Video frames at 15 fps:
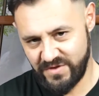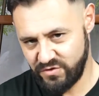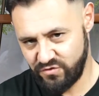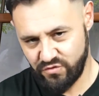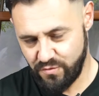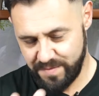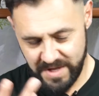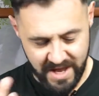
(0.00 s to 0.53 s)

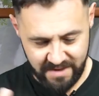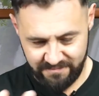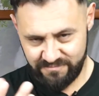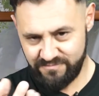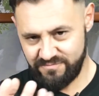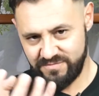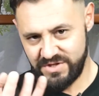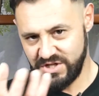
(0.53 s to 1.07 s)
stupide,
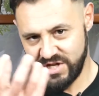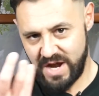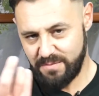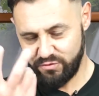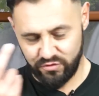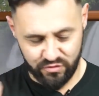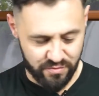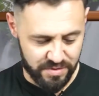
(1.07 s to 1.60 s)

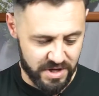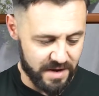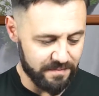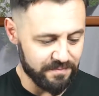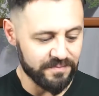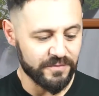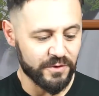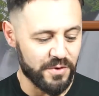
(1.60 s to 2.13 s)
diciamo stupide.
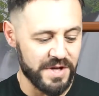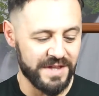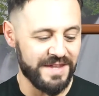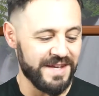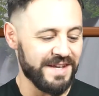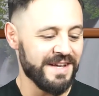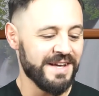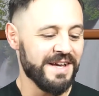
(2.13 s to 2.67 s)

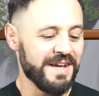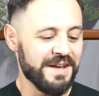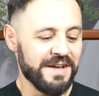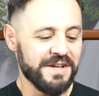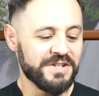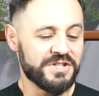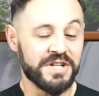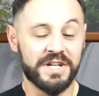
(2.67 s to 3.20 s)
Quindi
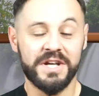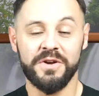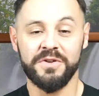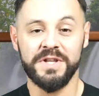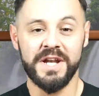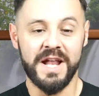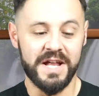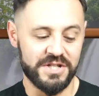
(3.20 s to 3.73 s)

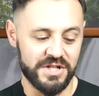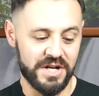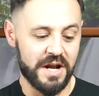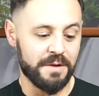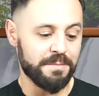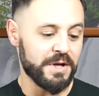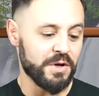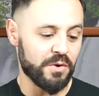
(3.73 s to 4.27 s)
cercherò di leggere
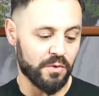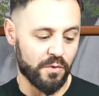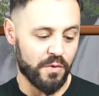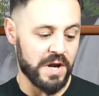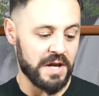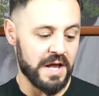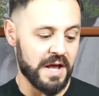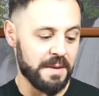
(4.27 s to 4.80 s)
almeno
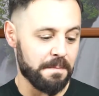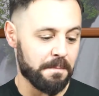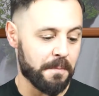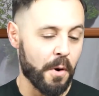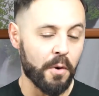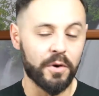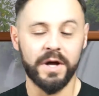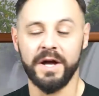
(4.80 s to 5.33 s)
quelle
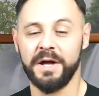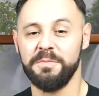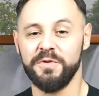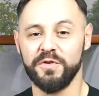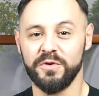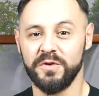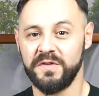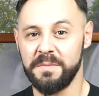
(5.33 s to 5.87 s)
poche che
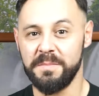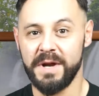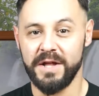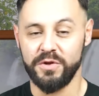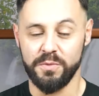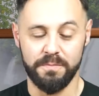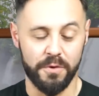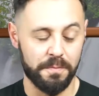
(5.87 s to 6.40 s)
mi sono
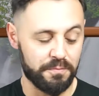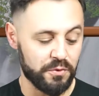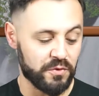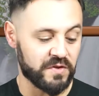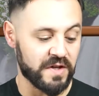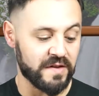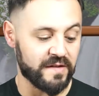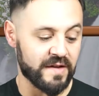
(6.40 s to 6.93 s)
sembrate un po' più
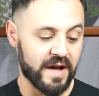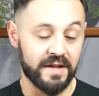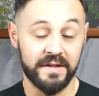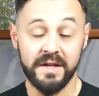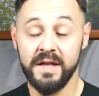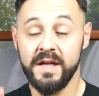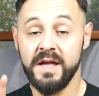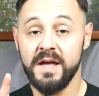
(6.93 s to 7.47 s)

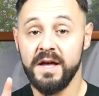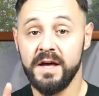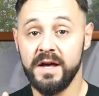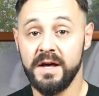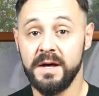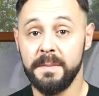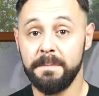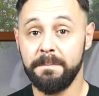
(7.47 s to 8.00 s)
sensate
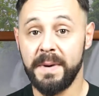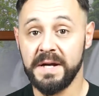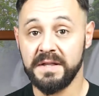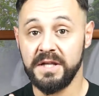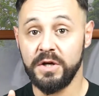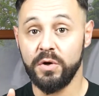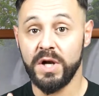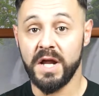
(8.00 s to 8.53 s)
eh,
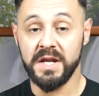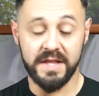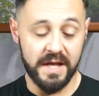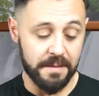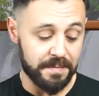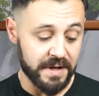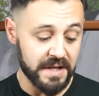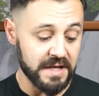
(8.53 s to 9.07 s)

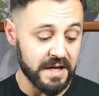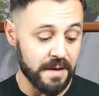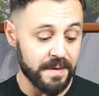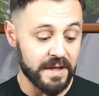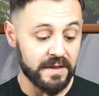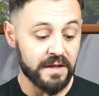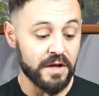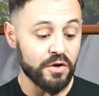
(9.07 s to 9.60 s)
particolarità,
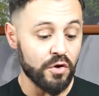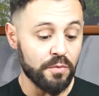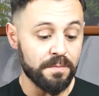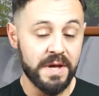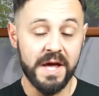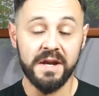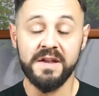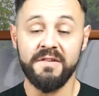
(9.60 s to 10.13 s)
praticamente non
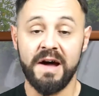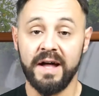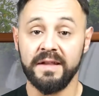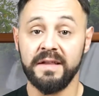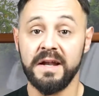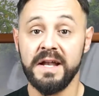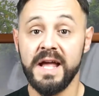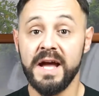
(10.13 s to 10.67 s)
mi è
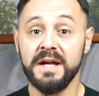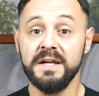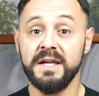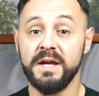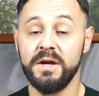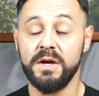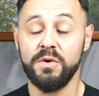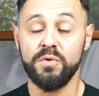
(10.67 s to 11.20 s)
arrivata
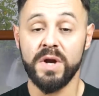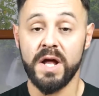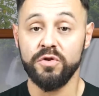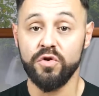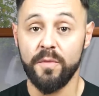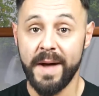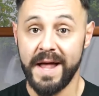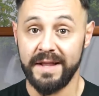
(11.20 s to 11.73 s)
neanche una
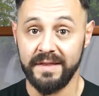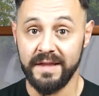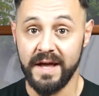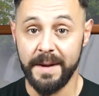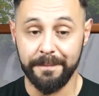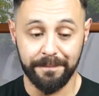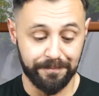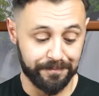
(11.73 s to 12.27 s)

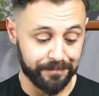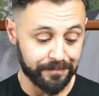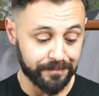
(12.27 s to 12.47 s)
domanda